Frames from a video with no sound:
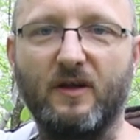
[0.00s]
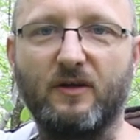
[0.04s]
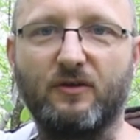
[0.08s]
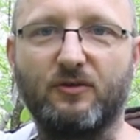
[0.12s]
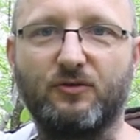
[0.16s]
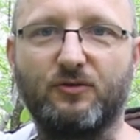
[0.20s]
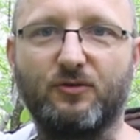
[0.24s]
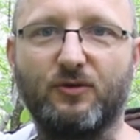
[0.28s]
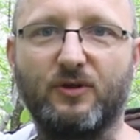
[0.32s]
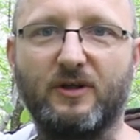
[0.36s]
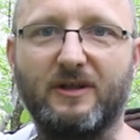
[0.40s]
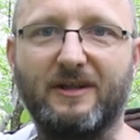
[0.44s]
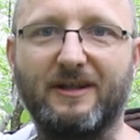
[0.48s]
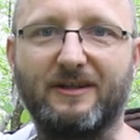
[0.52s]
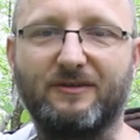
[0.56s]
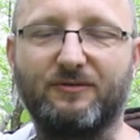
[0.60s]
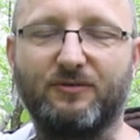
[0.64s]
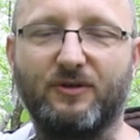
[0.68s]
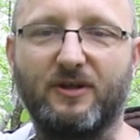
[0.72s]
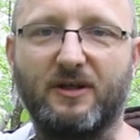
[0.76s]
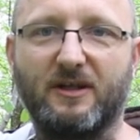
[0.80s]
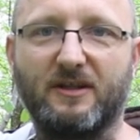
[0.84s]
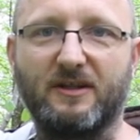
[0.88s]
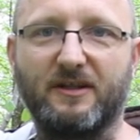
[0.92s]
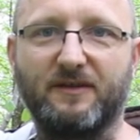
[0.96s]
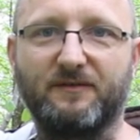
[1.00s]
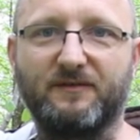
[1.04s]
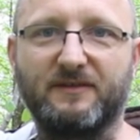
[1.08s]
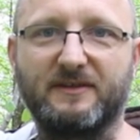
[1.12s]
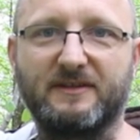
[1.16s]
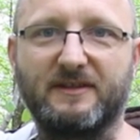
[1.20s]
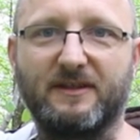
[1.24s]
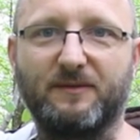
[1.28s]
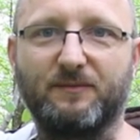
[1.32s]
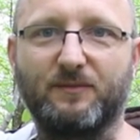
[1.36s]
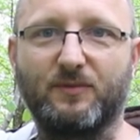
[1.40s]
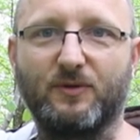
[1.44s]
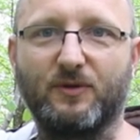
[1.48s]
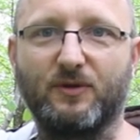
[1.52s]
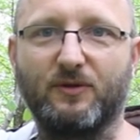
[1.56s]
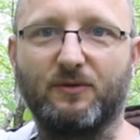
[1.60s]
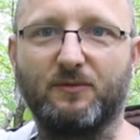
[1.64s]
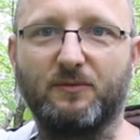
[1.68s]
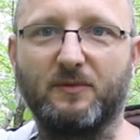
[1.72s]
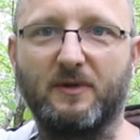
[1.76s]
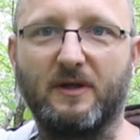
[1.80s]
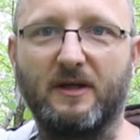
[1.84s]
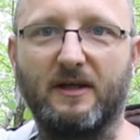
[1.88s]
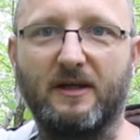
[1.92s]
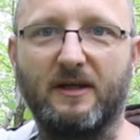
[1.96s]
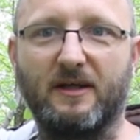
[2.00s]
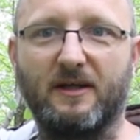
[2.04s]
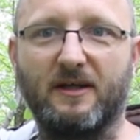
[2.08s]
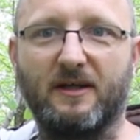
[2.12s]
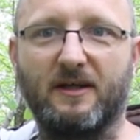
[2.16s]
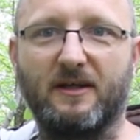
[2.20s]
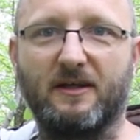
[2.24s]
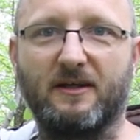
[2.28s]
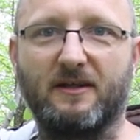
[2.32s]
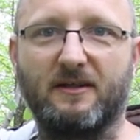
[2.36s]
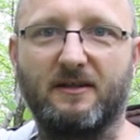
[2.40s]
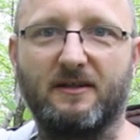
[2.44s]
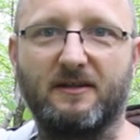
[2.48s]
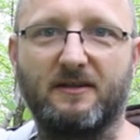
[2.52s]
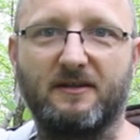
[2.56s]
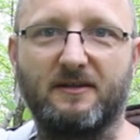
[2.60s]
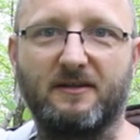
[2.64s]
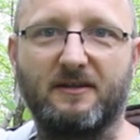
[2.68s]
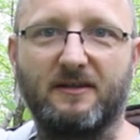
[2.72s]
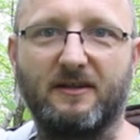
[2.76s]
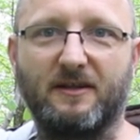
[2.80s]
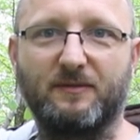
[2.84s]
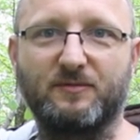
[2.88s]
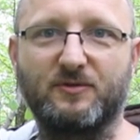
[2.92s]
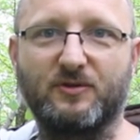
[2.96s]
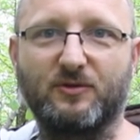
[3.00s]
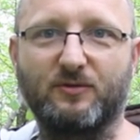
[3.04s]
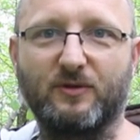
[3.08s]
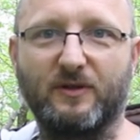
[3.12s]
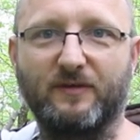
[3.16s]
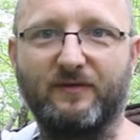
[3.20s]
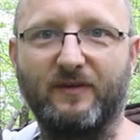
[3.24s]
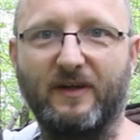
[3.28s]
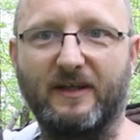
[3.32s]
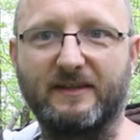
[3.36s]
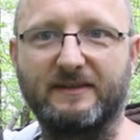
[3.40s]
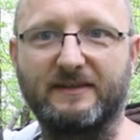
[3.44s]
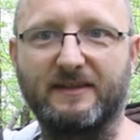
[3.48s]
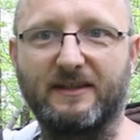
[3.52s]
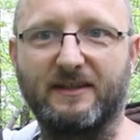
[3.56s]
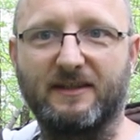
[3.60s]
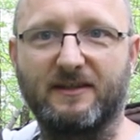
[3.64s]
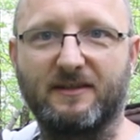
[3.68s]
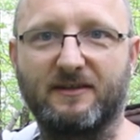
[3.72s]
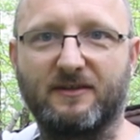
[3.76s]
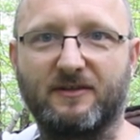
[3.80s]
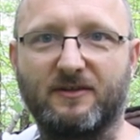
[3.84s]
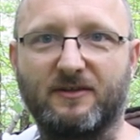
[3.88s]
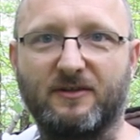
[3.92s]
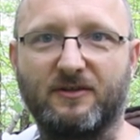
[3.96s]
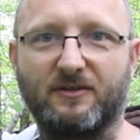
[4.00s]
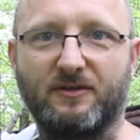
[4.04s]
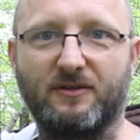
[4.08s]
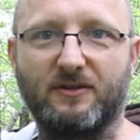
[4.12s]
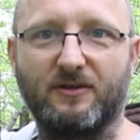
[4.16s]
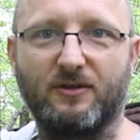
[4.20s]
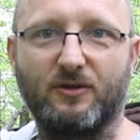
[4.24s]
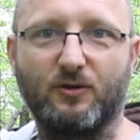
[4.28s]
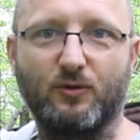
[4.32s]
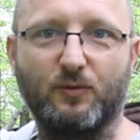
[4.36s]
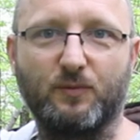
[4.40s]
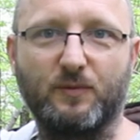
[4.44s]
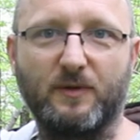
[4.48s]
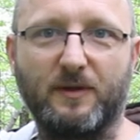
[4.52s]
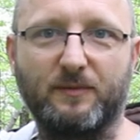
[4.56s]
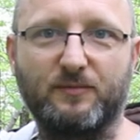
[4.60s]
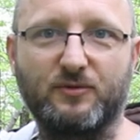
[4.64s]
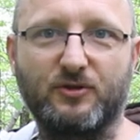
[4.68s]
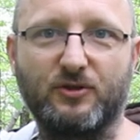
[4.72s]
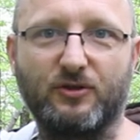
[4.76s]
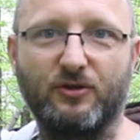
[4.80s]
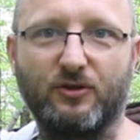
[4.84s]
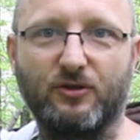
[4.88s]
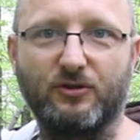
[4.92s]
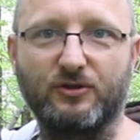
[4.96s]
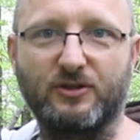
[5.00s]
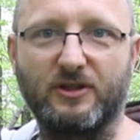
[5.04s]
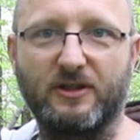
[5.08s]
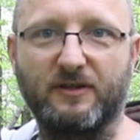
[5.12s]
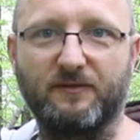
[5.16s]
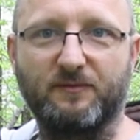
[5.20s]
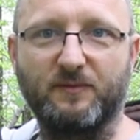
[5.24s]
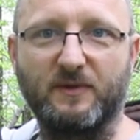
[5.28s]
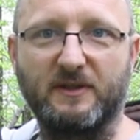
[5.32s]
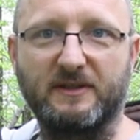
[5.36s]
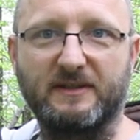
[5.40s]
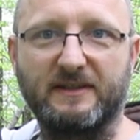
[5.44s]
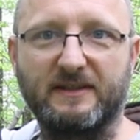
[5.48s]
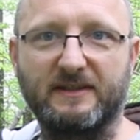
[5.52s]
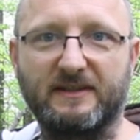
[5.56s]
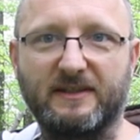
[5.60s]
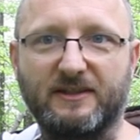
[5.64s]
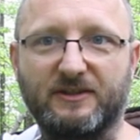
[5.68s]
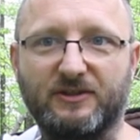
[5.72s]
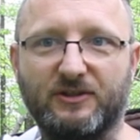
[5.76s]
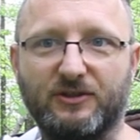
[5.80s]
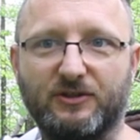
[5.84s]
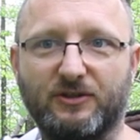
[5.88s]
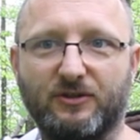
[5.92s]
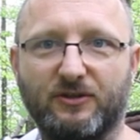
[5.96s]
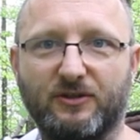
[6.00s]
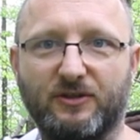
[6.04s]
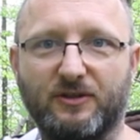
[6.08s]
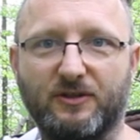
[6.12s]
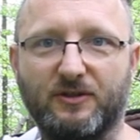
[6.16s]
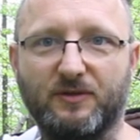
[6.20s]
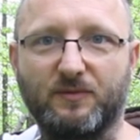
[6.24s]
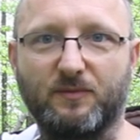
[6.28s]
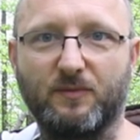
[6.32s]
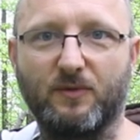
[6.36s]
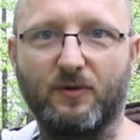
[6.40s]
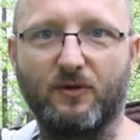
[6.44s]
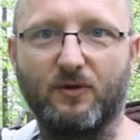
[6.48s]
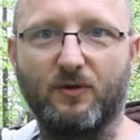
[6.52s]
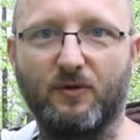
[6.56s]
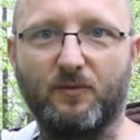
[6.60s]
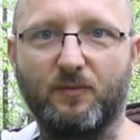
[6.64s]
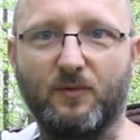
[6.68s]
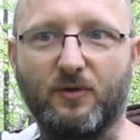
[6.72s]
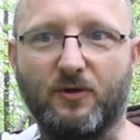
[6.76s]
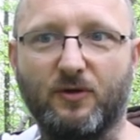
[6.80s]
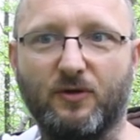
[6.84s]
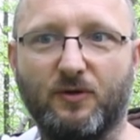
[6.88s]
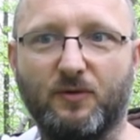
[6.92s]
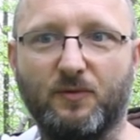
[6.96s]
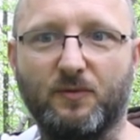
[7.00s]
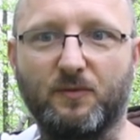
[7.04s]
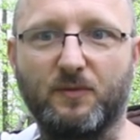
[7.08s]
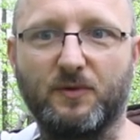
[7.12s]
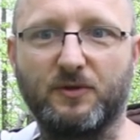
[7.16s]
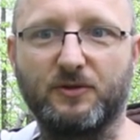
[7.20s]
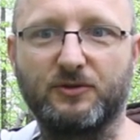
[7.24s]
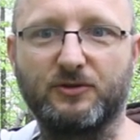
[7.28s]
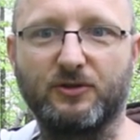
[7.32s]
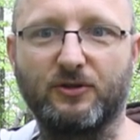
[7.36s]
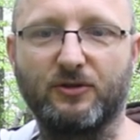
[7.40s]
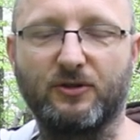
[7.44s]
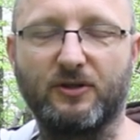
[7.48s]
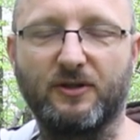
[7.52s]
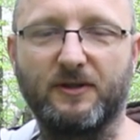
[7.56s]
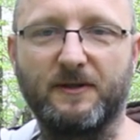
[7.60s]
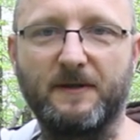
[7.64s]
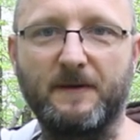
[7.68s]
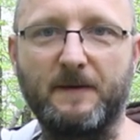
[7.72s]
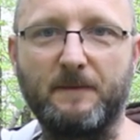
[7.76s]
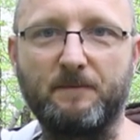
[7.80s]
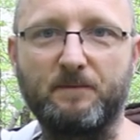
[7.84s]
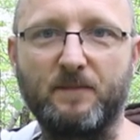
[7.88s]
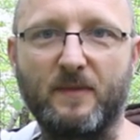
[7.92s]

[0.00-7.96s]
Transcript: które naturalnie występują e, na przykład w lasach lub na przydrożach, w miejscach zacienionych, bo mogą być one